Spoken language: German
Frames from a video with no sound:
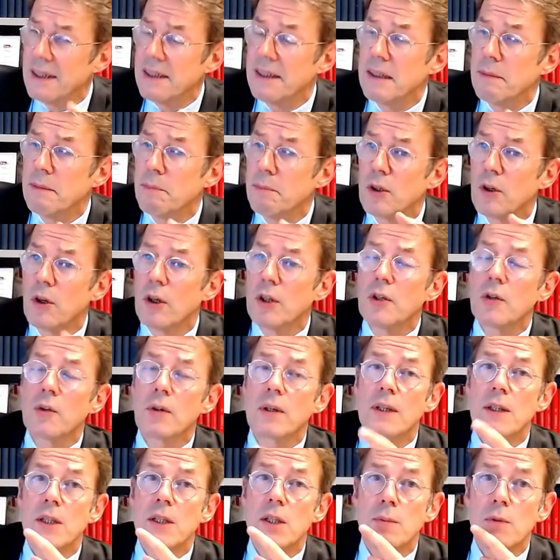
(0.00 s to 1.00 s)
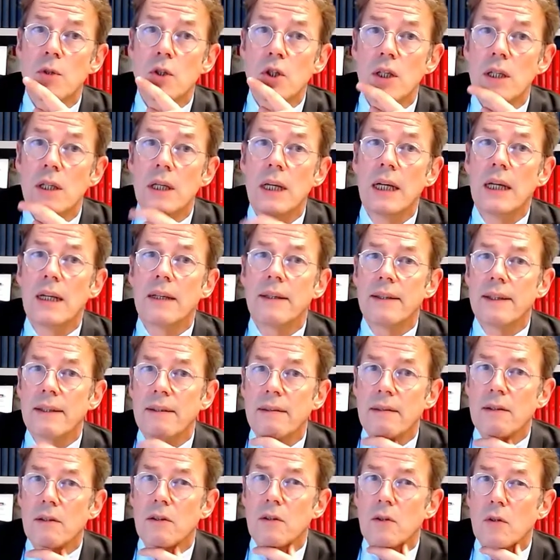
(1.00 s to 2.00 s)
die Bedeutung inzwischen
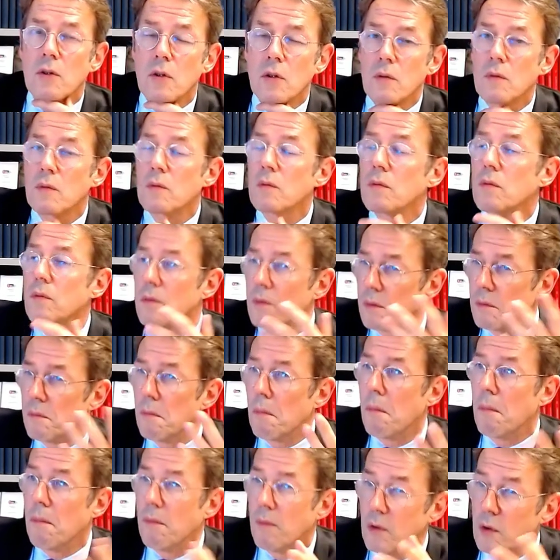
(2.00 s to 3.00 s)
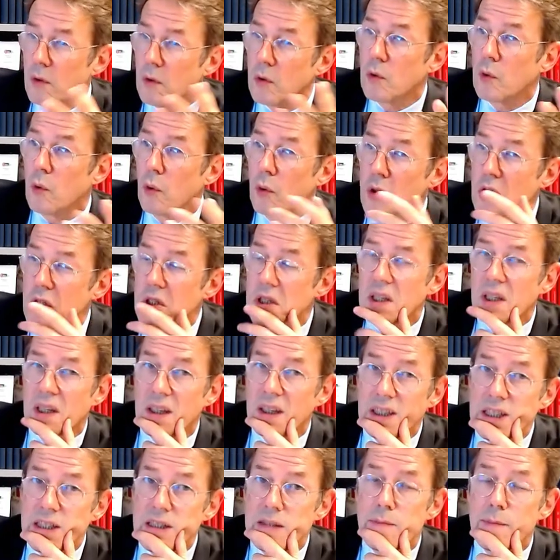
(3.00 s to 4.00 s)
des
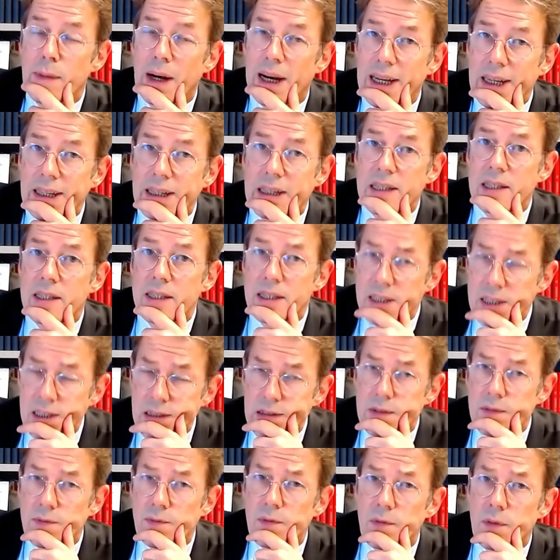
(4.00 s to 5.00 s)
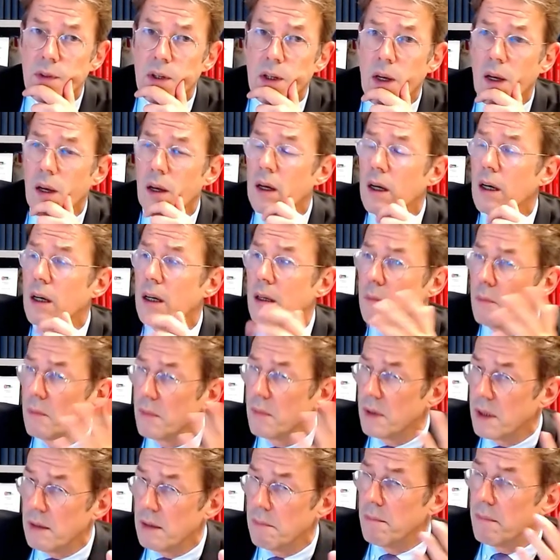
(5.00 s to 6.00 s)
Grundkreditmarktes, ähm,
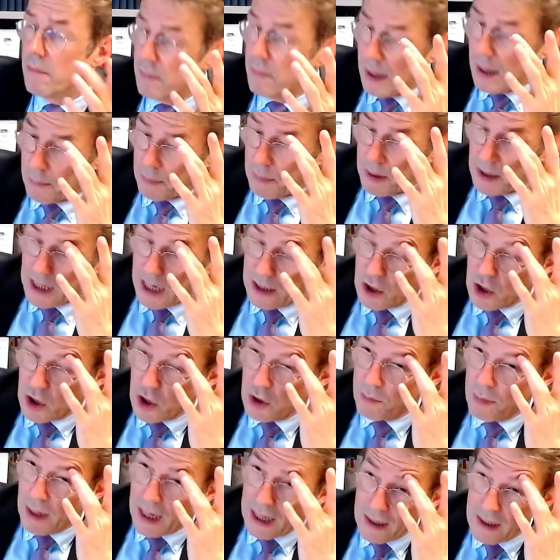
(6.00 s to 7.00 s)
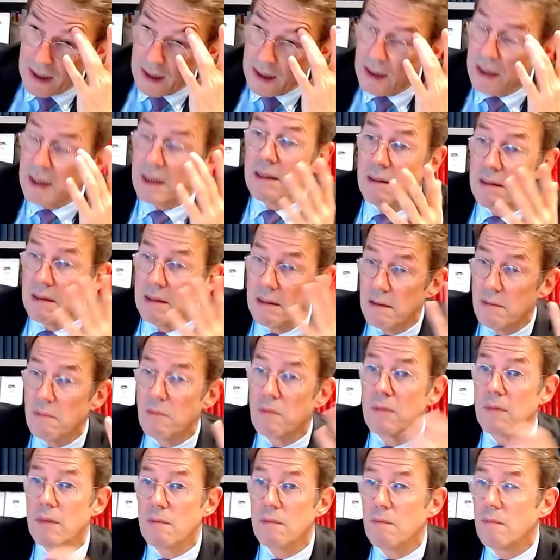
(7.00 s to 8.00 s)
die amerikanische Bankenkrise,
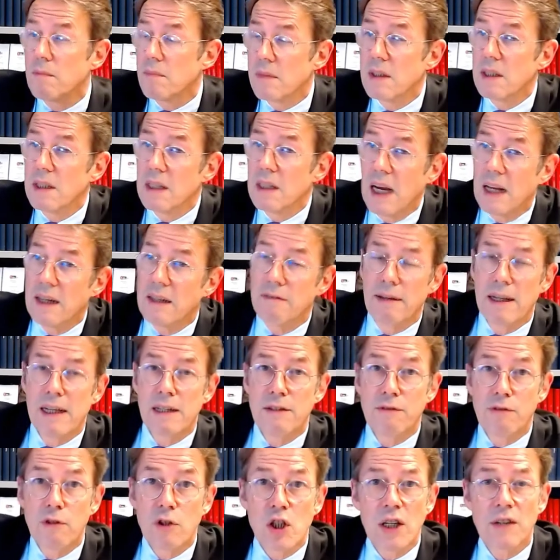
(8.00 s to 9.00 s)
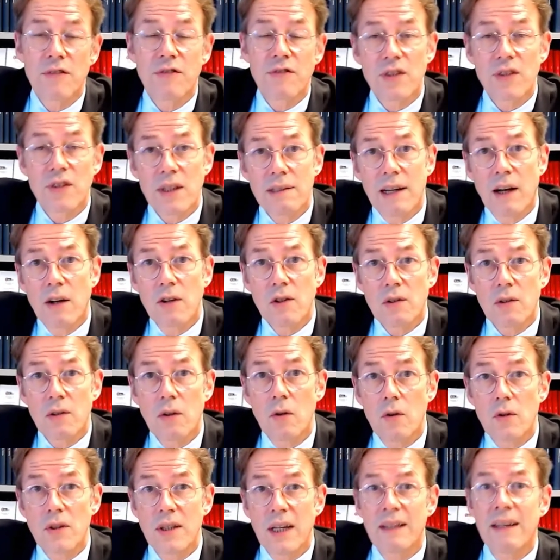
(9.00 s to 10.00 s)
die eine Weltwirtschaftskrise
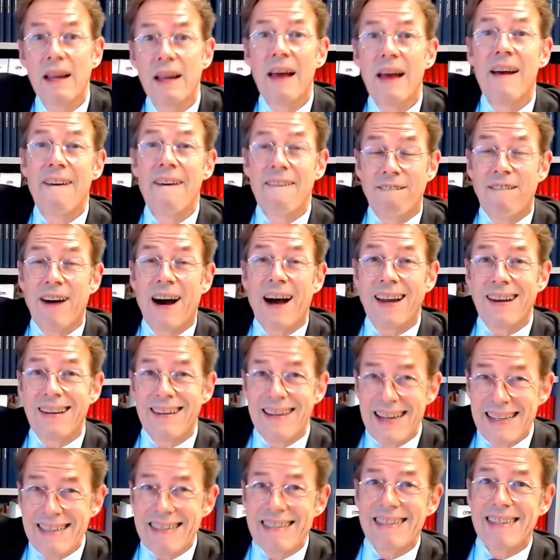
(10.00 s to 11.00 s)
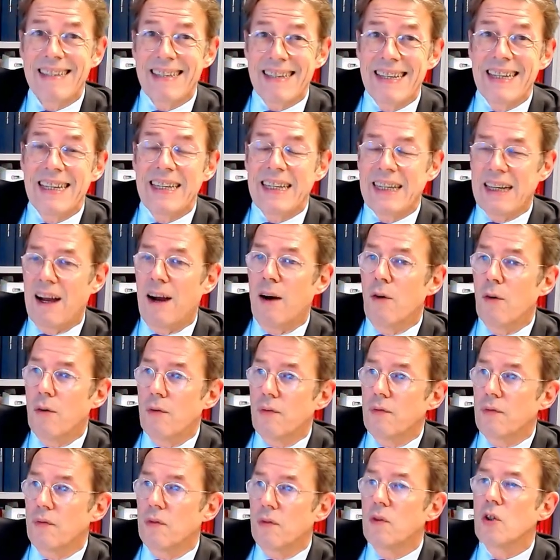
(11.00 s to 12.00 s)
ausgelöst hat, war letztlich auf
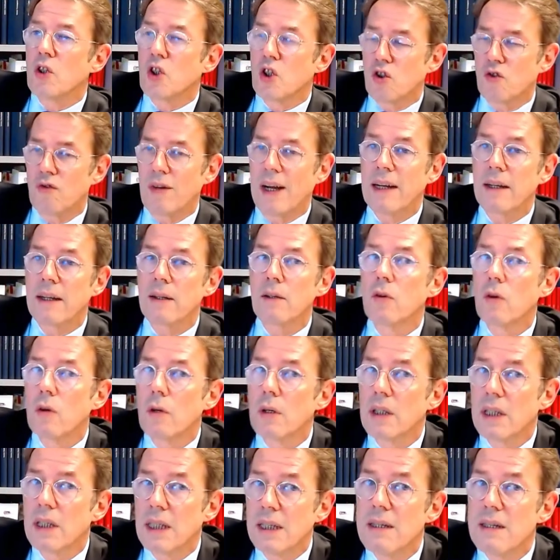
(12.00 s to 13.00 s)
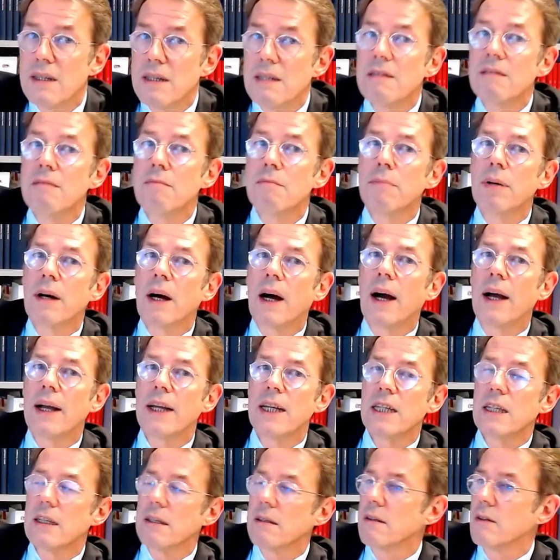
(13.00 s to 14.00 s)
Schwankungen in diesem
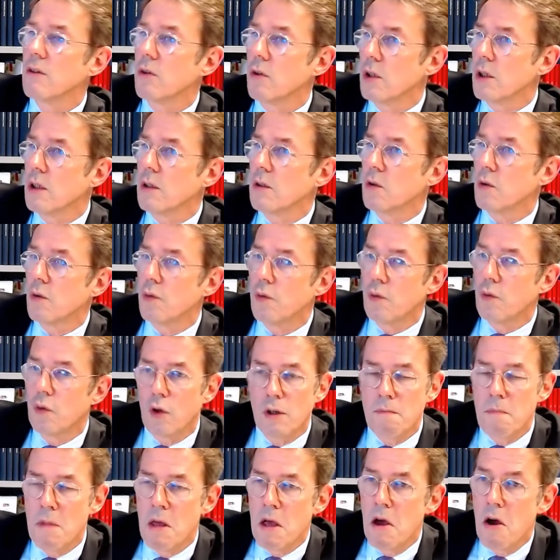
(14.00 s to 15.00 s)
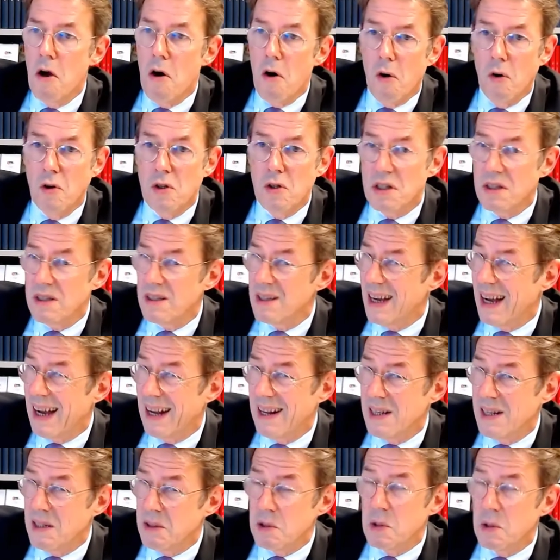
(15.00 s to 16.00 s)
Bereich zurückzuführen. Und
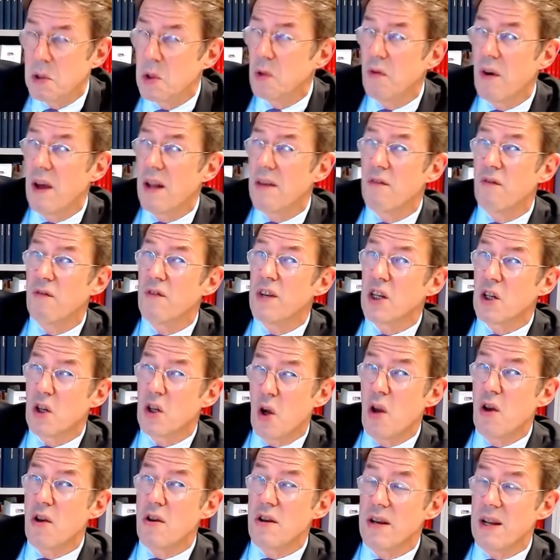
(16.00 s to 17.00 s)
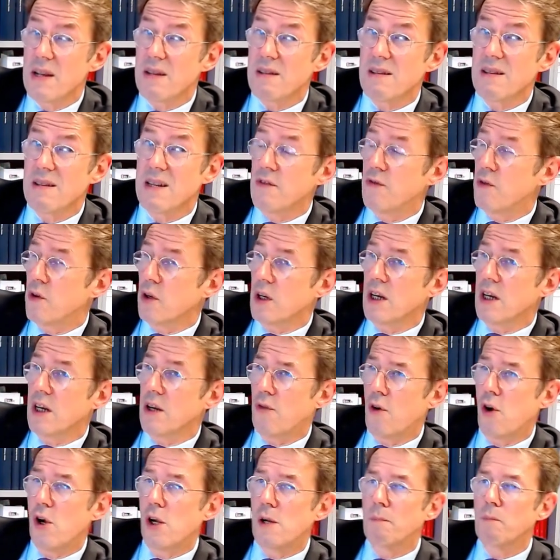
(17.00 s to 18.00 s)
also insofern, wir können das nicht wirklich
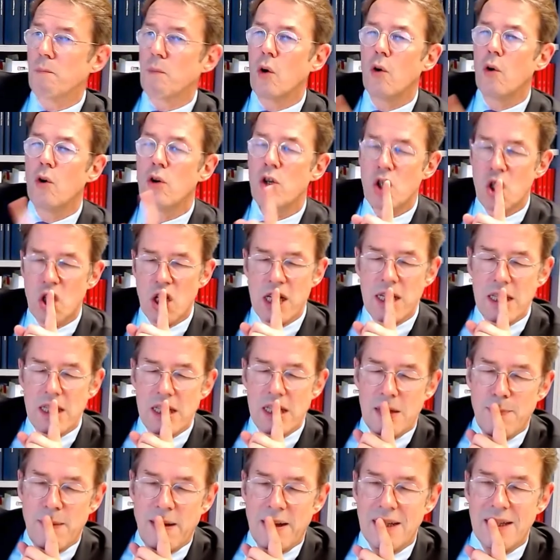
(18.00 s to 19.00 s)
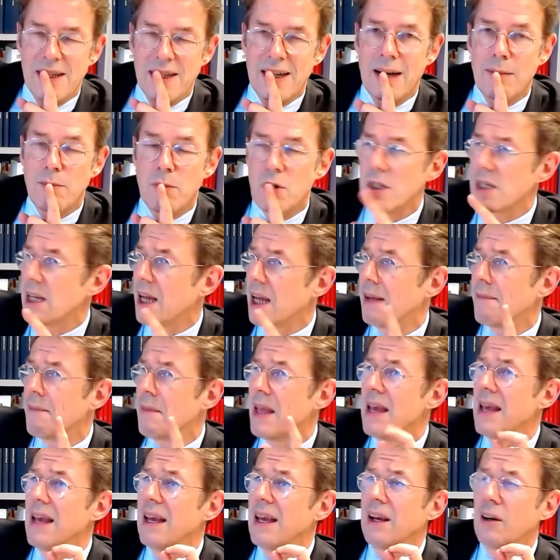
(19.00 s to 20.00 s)
wollen. Und schließlich, meine Damen und Herren,
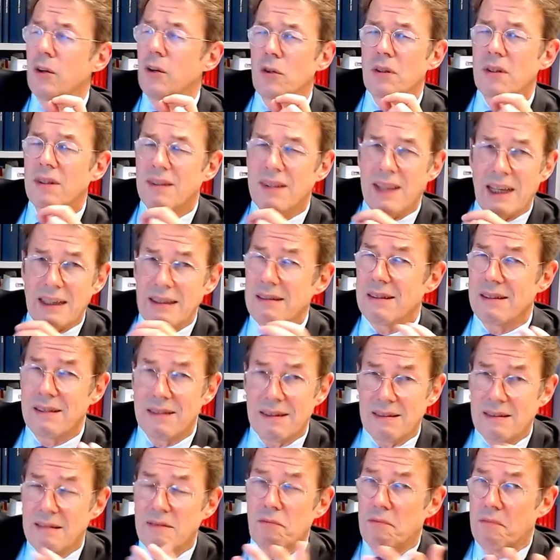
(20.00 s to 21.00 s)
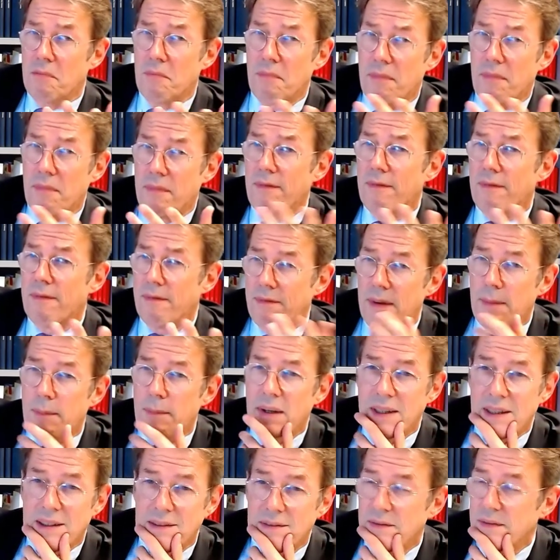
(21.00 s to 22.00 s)
und das ist, wenn
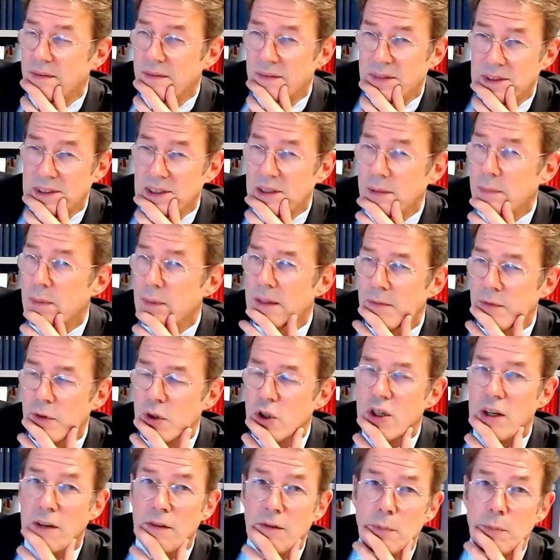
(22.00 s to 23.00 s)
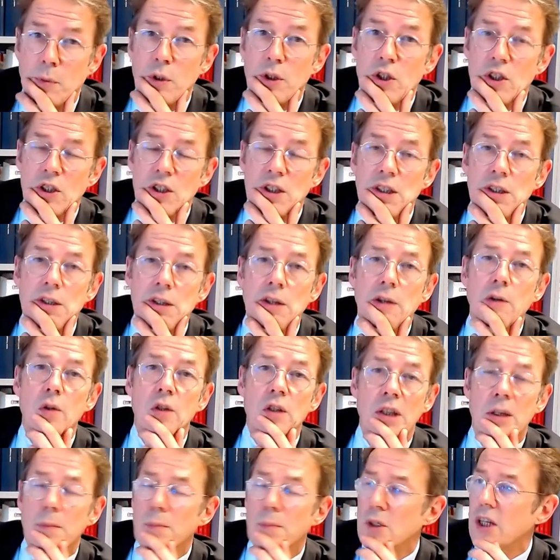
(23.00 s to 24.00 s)
man sich mit dem wirtschaftspolitischen Hintergrund
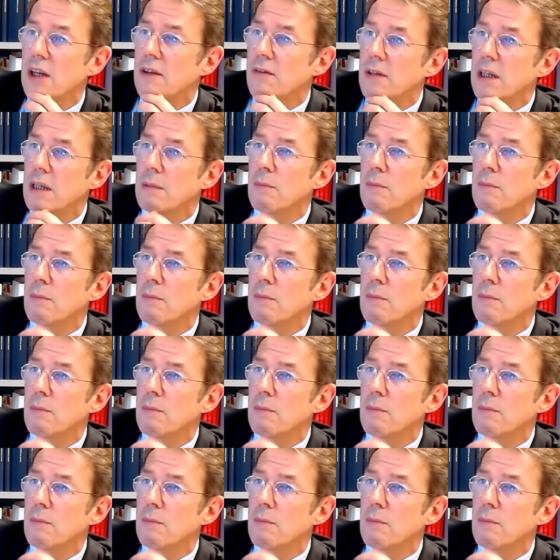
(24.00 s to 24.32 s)
nicht beschäftigen